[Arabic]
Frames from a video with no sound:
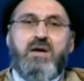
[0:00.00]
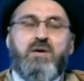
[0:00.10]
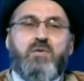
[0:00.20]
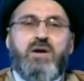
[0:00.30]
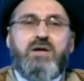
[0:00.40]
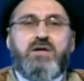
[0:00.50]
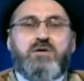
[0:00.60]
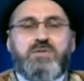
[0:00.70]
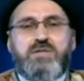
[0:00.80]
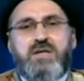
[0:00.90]
وعليكم
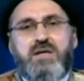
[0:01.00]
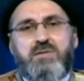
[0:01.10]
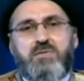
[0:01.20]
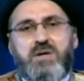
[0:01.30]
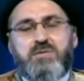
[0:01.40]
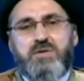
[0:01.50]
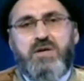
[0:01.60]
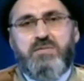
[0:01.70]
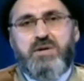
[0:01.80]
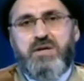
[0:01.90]
السلام ورحمة الله
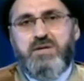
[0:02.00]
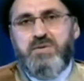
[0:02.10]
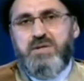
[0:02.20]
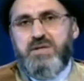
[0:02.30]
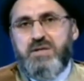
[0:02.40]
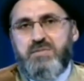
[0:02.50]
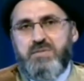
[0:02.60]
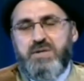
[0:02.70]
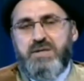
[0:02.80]
وبركاته حياكم الله